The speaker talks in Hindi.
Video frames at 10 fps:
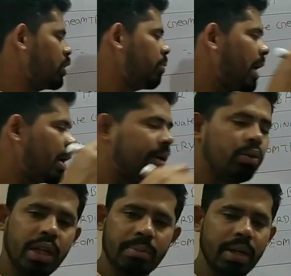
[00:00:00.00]
टू वन अगर जो बार
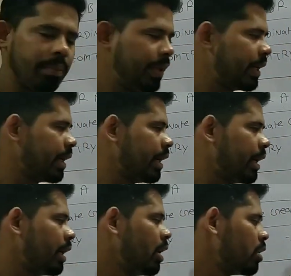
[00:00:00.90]
बार वही नंबर रिपीट कर
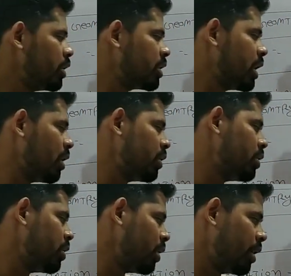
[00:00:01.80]
रहा है तो क्या
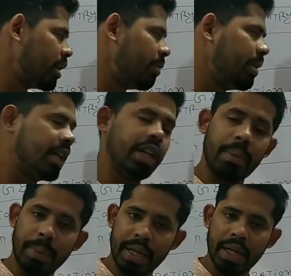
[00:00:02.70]
होगा नॉन
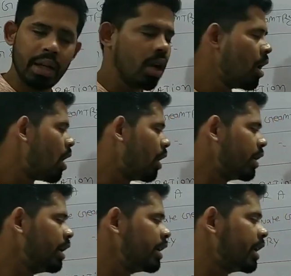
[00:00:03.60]
टर्मिनेटिंग रिपीटिंग
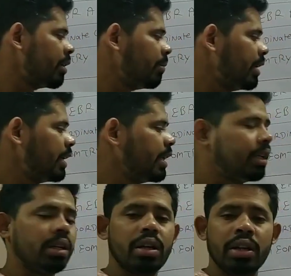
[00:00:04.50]
और नॉन
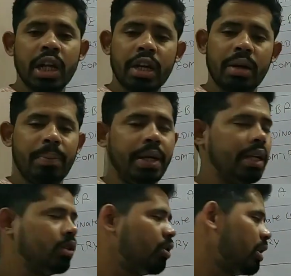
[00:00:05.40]
टर्मिनेटिंग नॉन
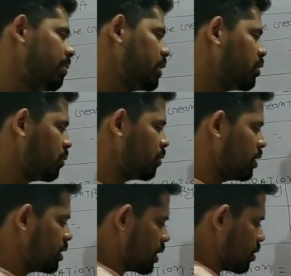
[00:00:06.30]
रिपीटिंग जो होगा बच्चों
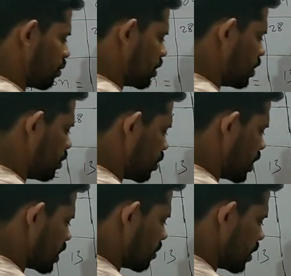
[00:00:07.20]
वो इस तरह से होगा जीरो
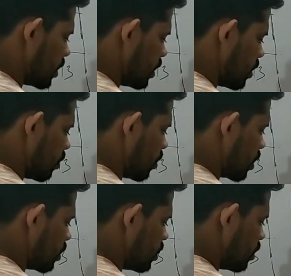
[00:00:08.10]
डेसिमल जीरो
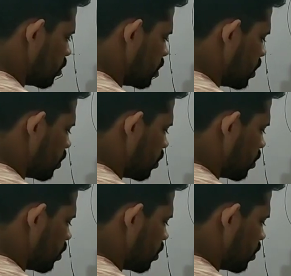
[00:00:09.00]
वन जीरो